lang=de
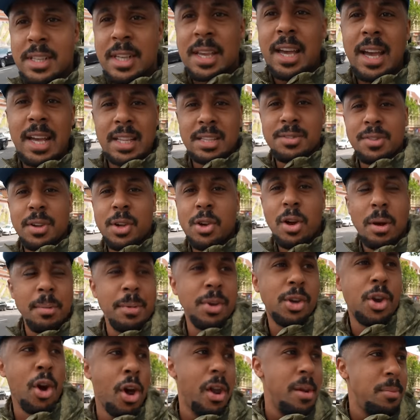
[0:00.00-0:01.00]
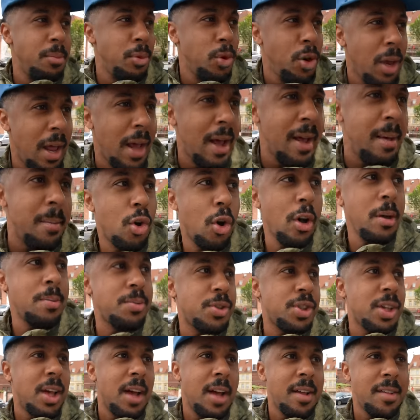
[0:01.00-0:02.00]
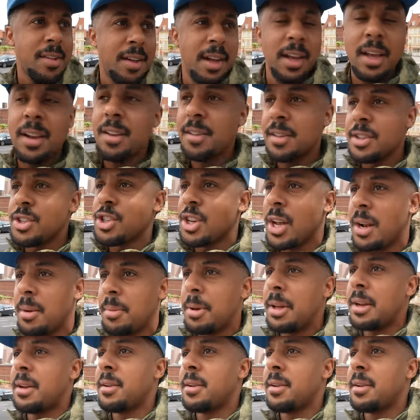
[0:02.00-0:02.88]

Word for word: Herzlich willkommen in Köln-Mühlheim, Kolbstraße, Ladies and Gentlemen.